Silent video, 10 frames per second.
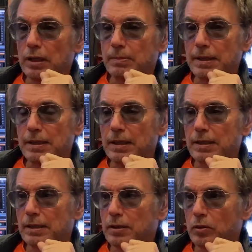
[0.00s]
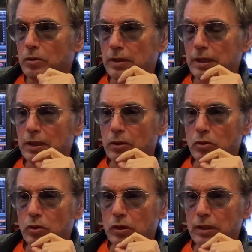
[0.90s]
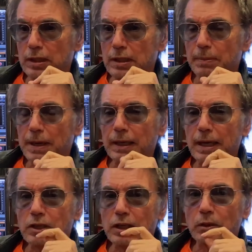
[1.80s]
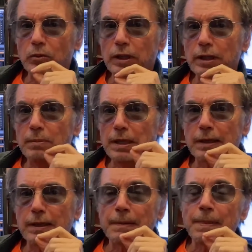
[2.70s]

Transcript: La spatialisation, c'est quelque chose qui n'est pas un gadget ou un gimmick.